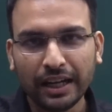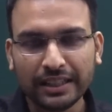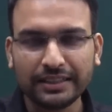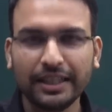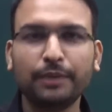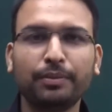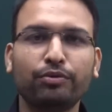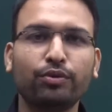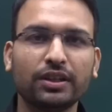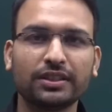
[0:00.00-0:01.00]
स्टेट पर
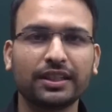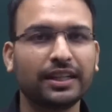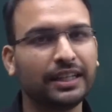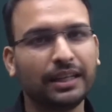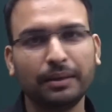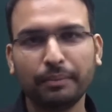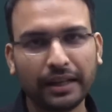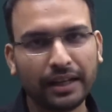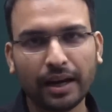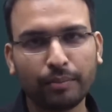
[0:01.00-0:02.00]
फोकस करना क्या ये
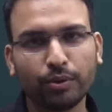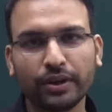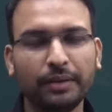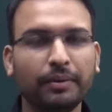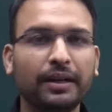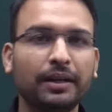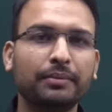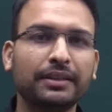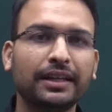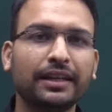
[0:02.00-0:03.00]
मैंने आपको कई बार नहीं
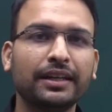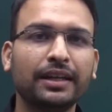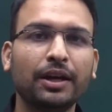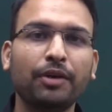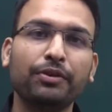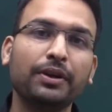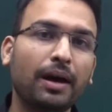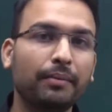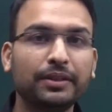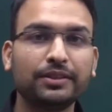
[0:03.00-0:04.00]
बताया फिर
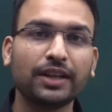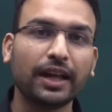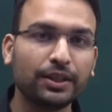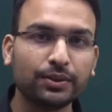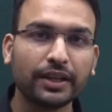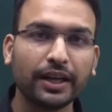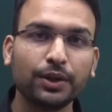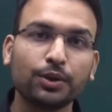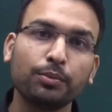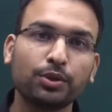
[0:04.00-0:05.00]
हाँ भाई शादी हो जाएगी
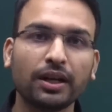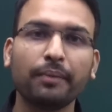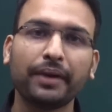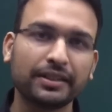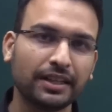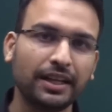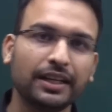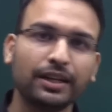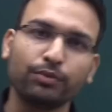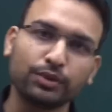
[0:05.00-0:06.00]
तो हम इतना पैसा
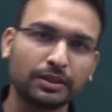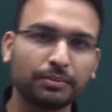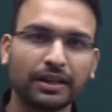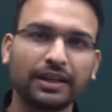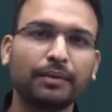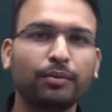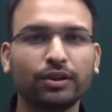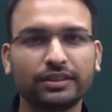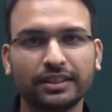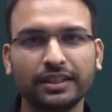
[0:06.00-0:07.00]
लेंगे वो सब करना
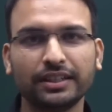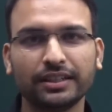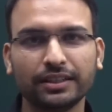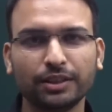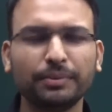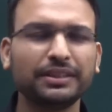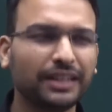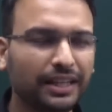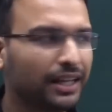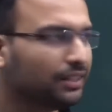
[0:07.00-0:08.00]
बहुत सही है तो बस
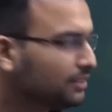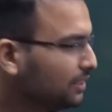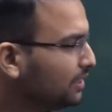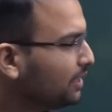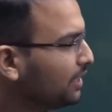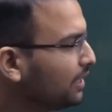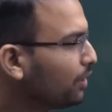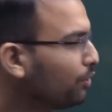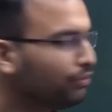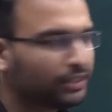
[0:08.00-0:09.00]
यही यार चीज़ें ठीक है
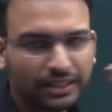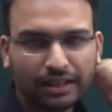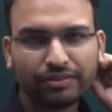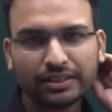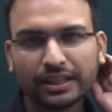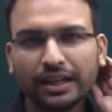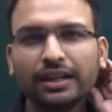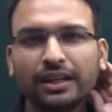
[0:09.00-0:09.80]
कोई फंस गया फंस गया